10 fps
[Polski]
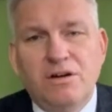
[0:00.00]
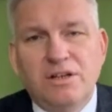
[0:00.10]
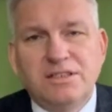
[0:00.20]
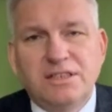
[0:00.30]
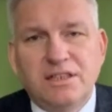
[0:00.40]

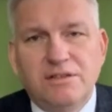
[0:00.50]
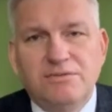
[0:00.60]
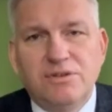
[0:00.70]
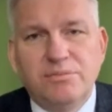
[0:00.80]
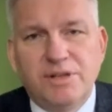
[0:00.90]
ale
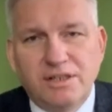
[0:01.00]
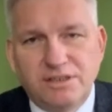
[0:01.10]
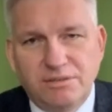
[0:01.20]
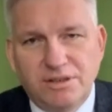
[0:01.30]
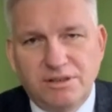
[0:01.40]
ty, ty,
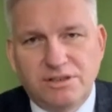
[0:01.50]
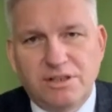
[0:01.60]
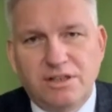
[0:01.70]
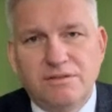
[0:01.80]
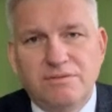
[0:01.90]
Pan
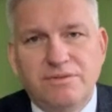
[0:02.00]
minister